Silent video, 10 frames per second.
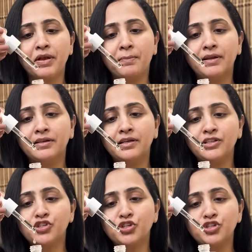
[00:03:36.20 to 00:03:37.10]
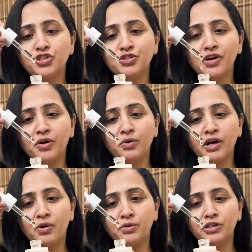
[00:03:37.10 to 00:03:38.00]
మనకి జిడ్డు జిడ్డుగా కూడా
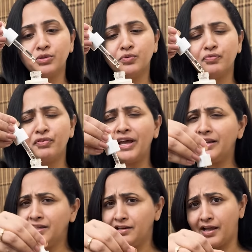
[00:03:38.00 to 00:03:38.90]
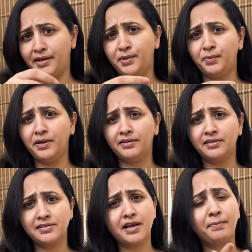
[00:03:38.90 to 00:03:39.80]
ఉండదు వెరీ లైట్ వెయిట్
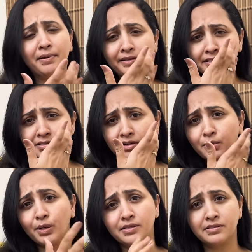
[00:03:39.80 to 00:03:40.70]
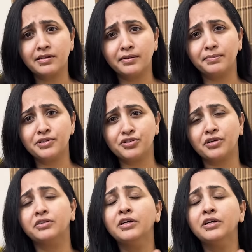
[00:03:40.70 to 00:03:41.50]
తెలుసు అప్లై చేసినట్టు అస్సలు అనిపించదు